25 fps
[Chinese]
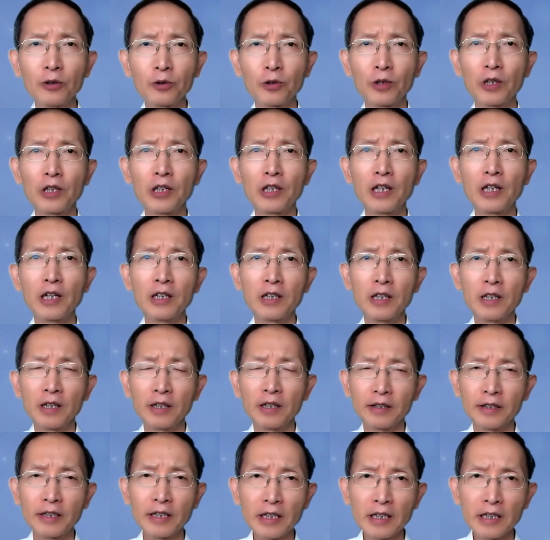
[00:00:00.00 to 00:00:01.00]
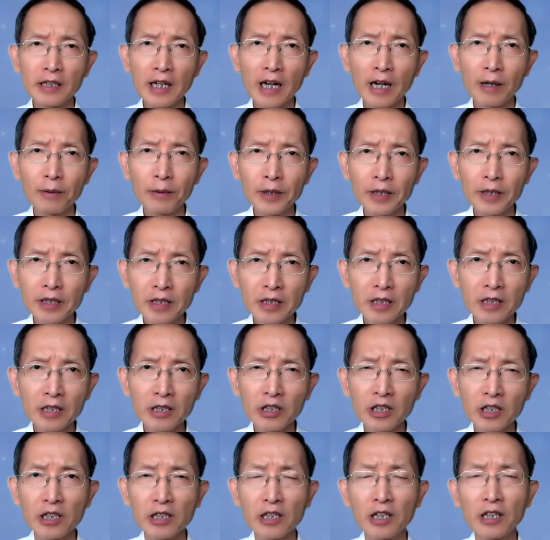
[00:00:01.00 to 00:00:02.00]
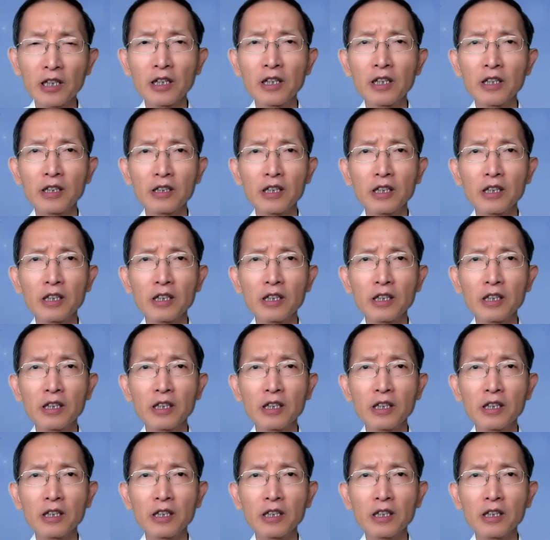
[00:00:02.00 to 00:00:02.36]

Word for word: 所以呢，第一他会兴起的，